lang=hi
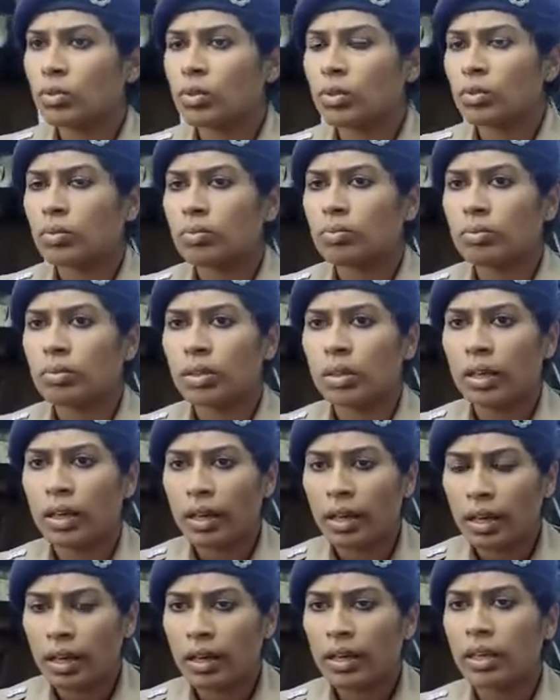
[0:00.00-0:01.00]
जो
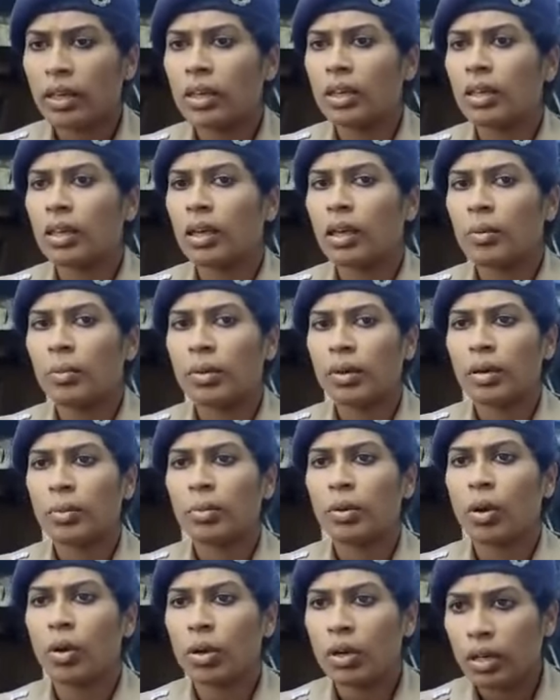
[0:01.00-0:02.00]
ये है कि अभी
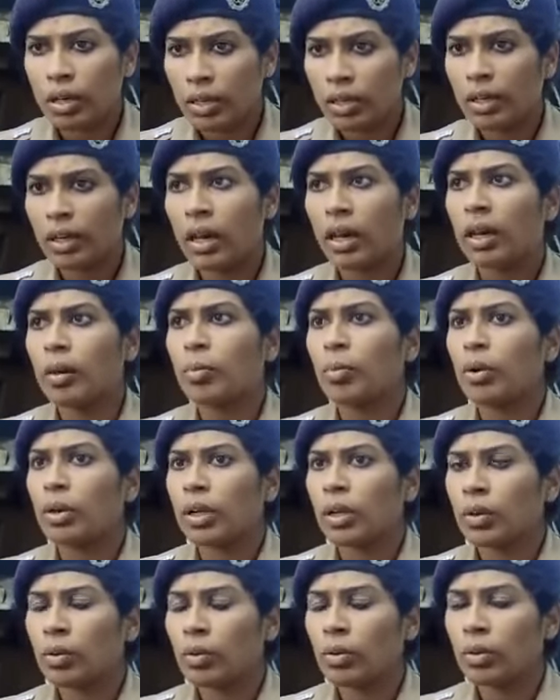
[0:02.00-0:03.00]
हमें और रखना है
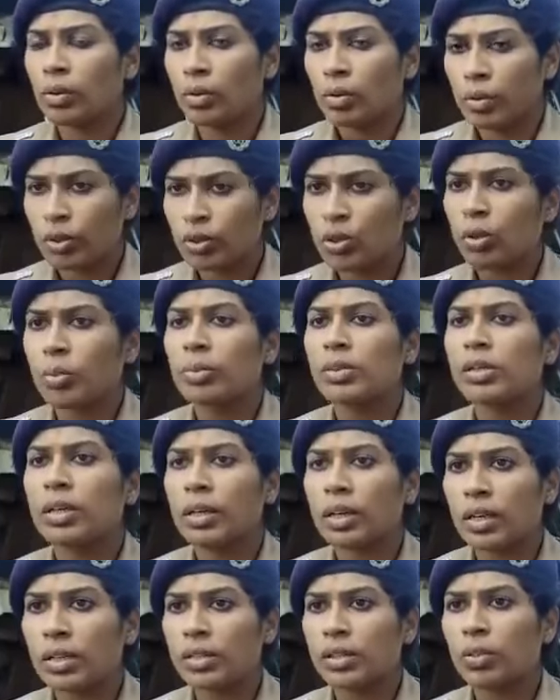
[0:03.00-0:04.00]
बॉडी को क्योंकि 24
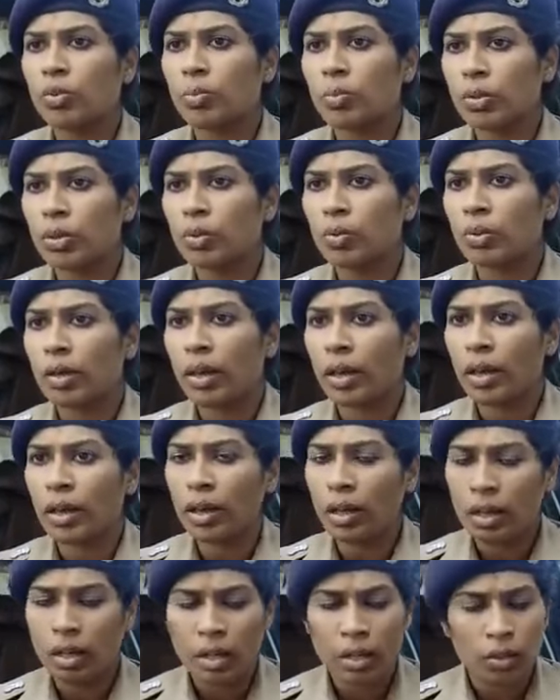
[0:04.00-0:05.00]
घंटे से ऊपर हो गया
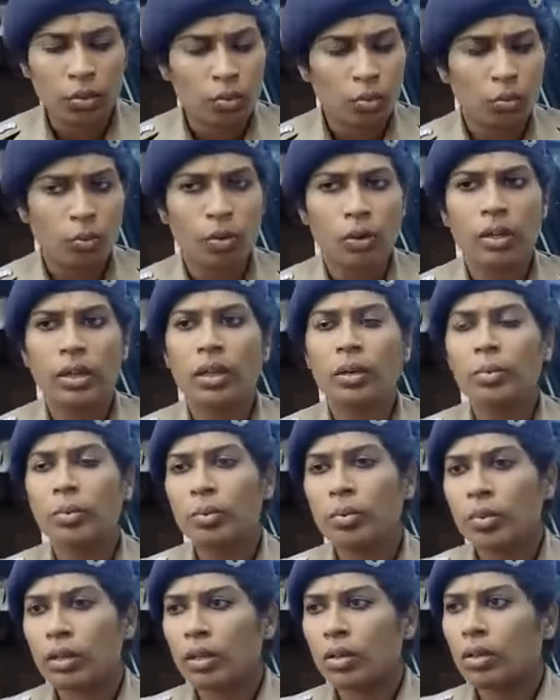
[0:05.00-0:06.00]
है तो बॉडी अभी